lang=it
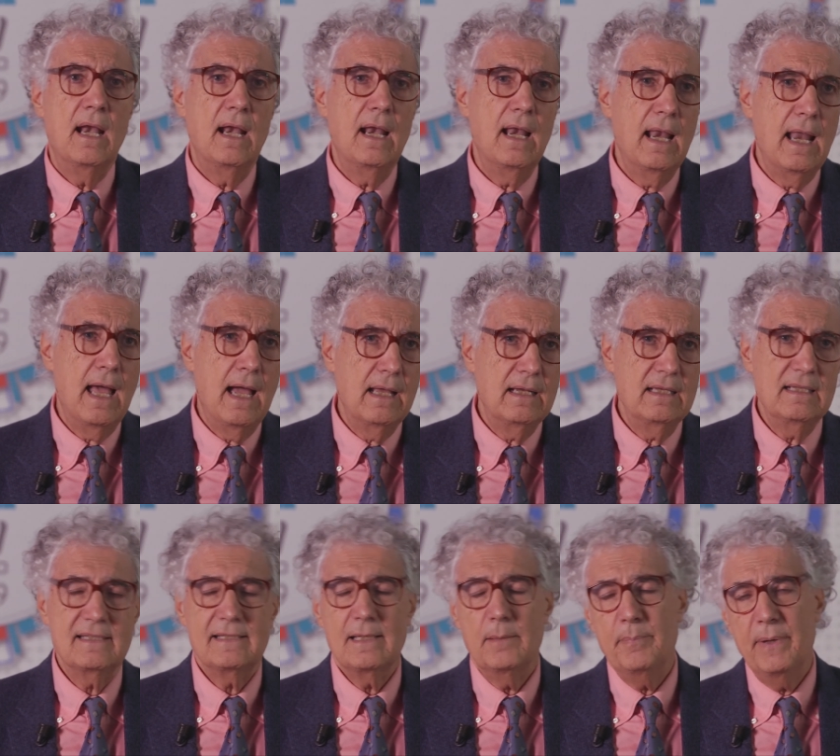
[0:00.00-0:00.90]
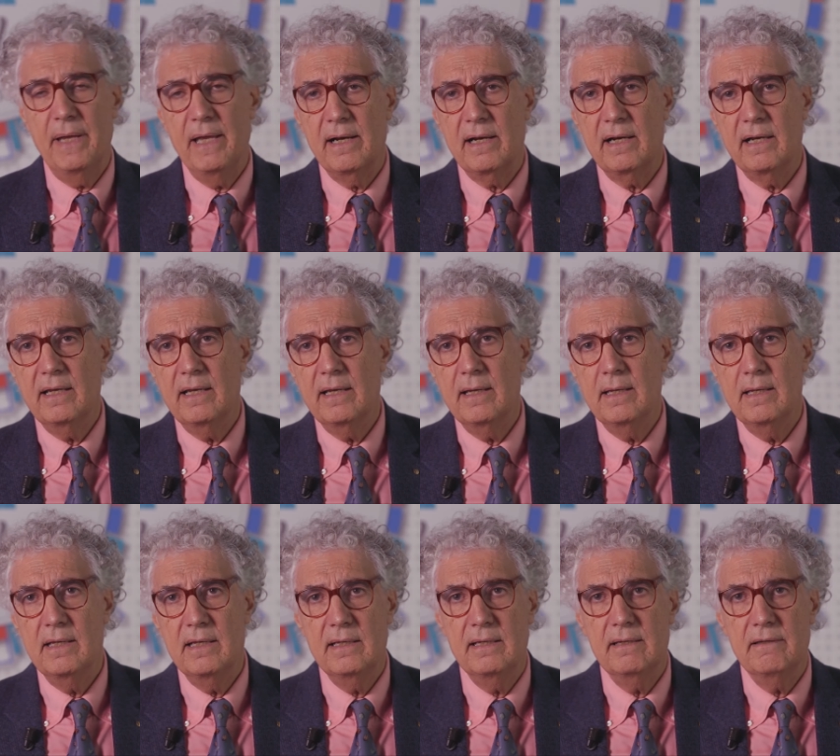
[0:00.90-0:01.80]
la, il saper
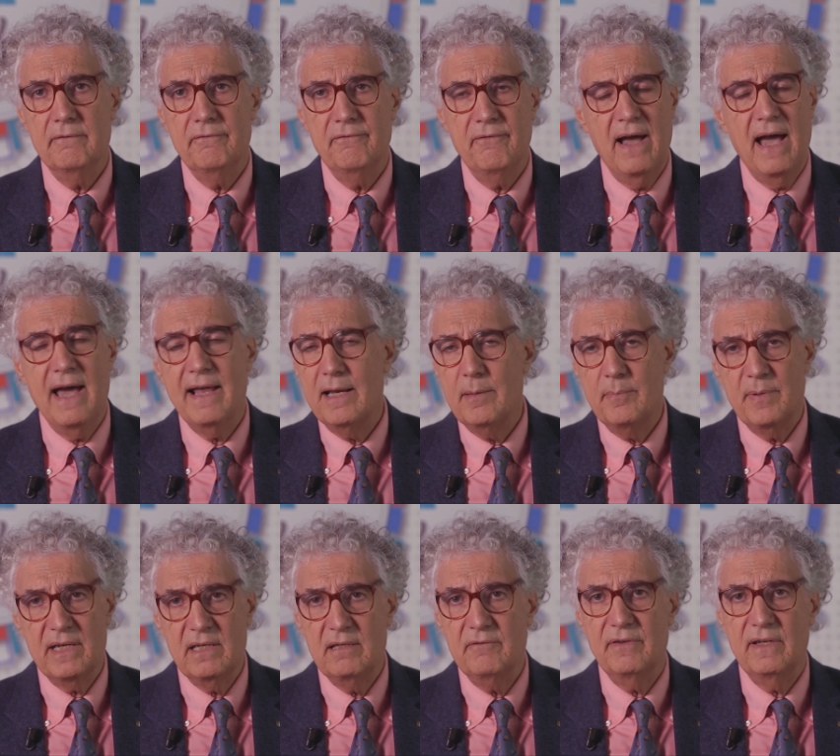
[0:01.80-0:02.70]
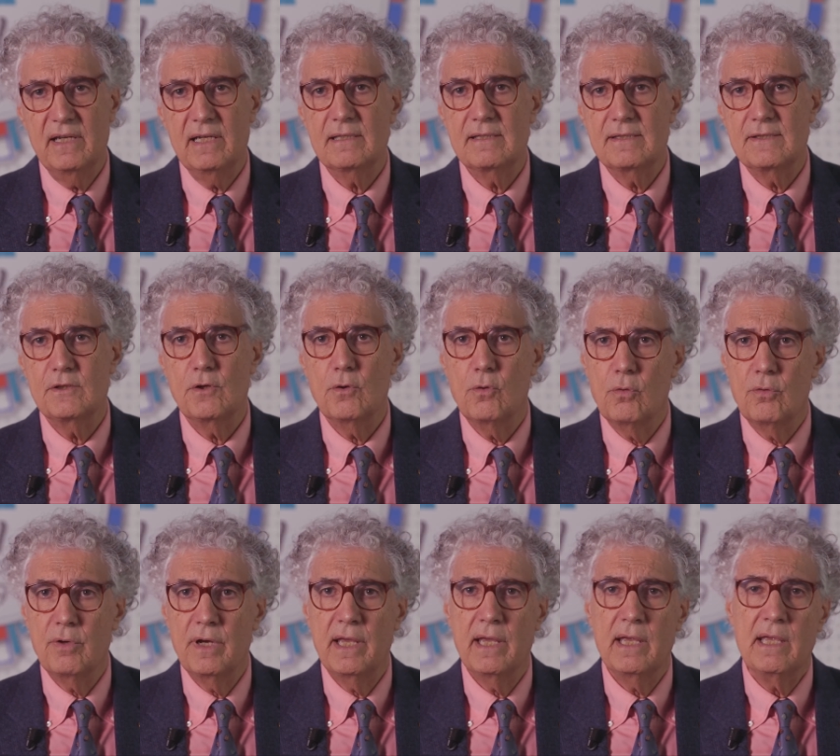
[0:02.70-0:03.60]
eh, fare
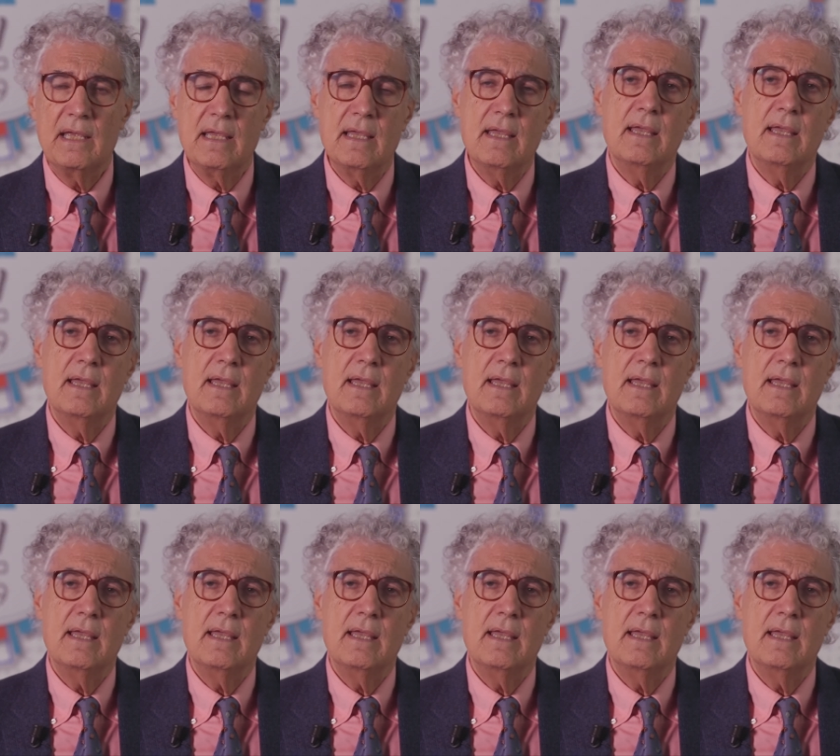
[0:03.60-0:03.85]
pianificazione